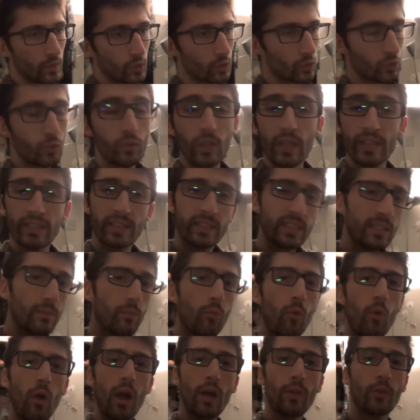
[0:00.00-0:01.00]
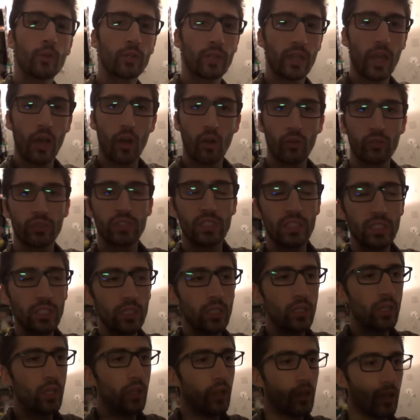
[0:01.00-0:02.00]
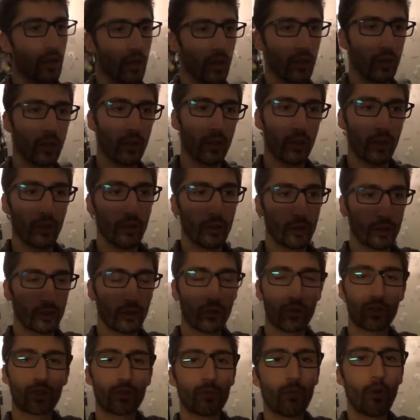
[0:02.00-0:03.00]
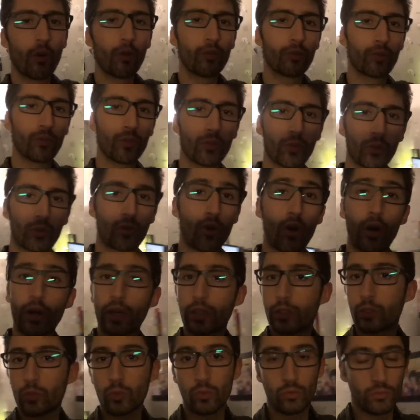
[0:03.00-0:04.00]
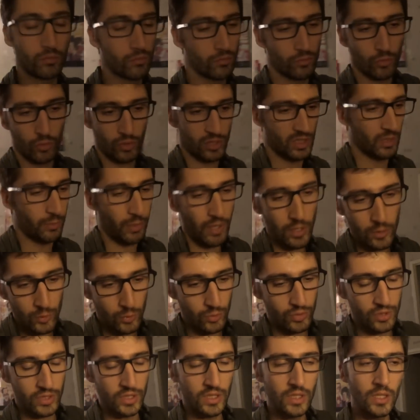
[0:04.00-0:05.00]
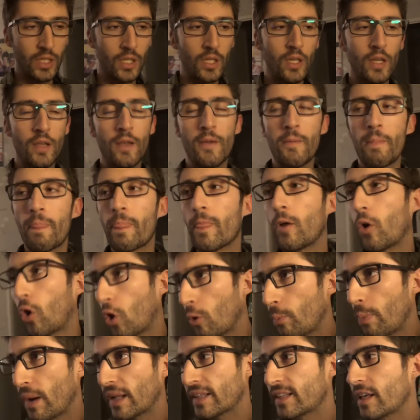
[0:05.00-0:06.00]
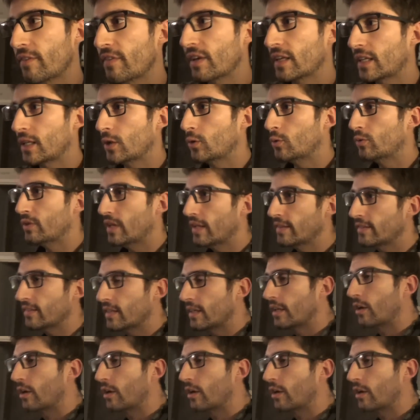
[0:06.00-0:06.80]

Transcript: Soit on a 6 mois de garantie euh, changement de correction. Donc c'est pas un souci. Repartez avec les lunettes.